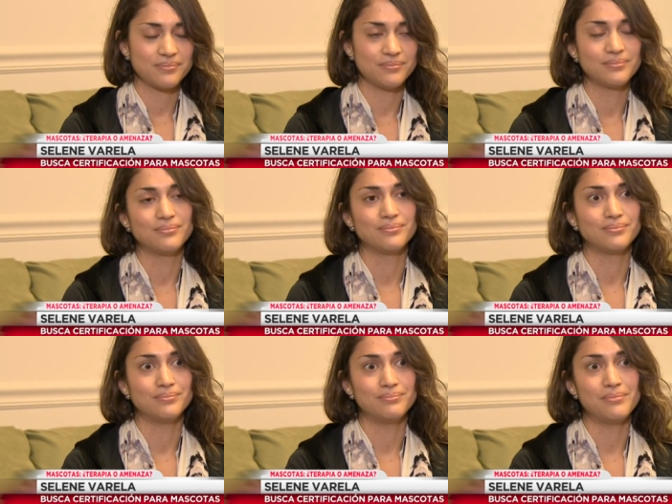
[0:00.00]
mm,
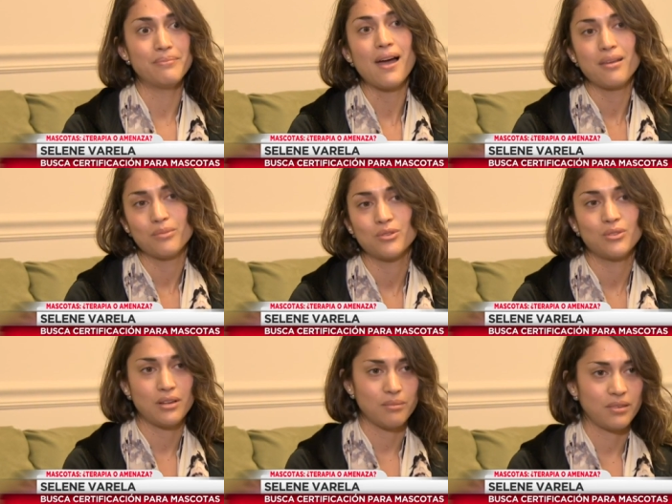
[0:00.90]
mal
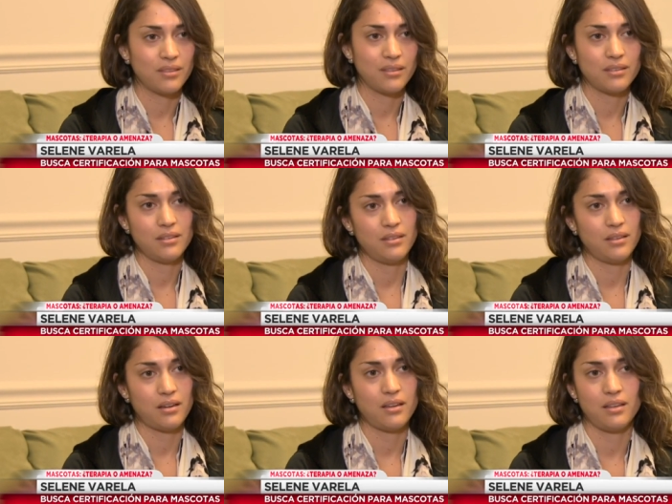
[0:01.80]
emocionalmente si
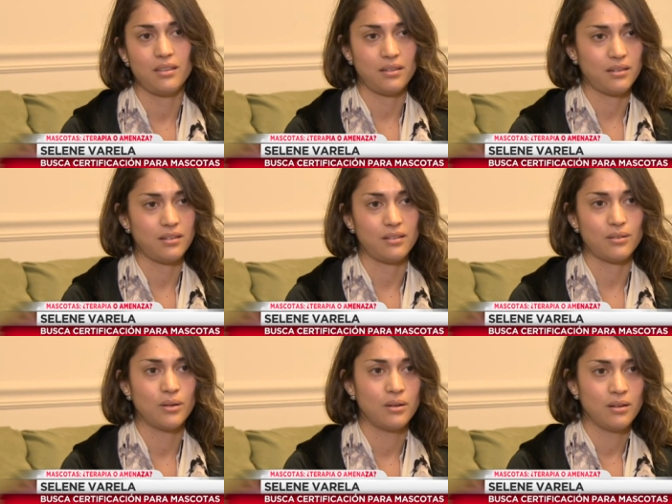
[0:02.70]
deja de tener
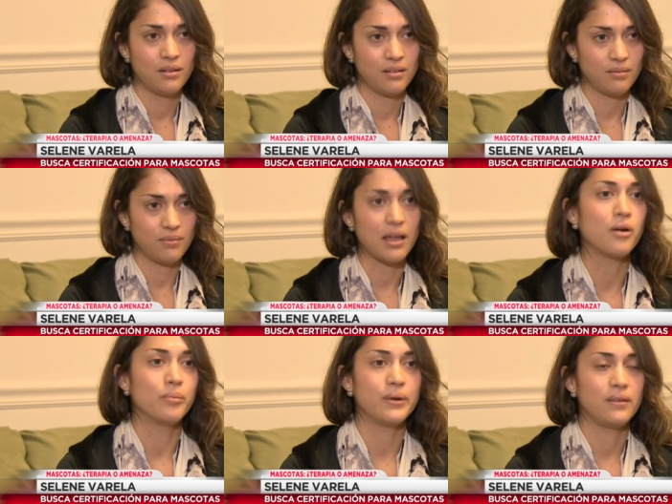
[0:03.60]
la
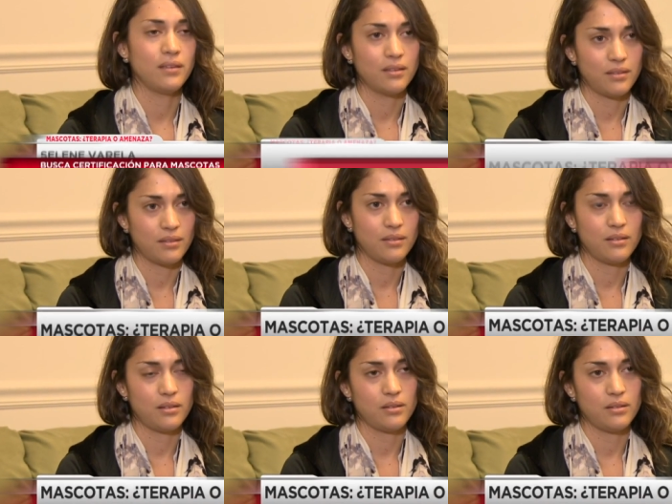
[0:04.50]
compañía
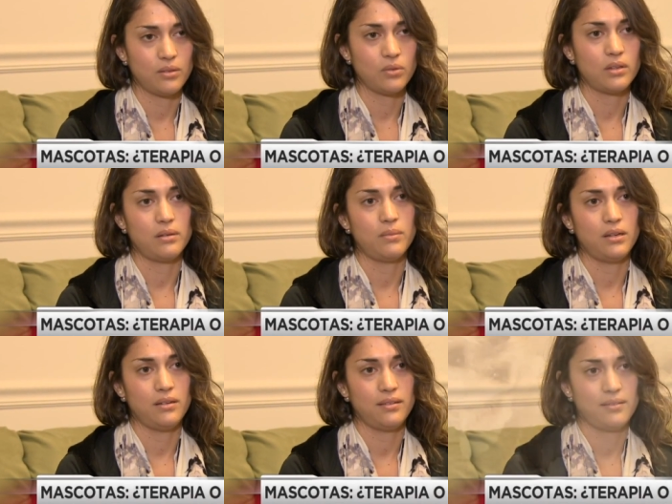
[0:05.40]
de, sus animales.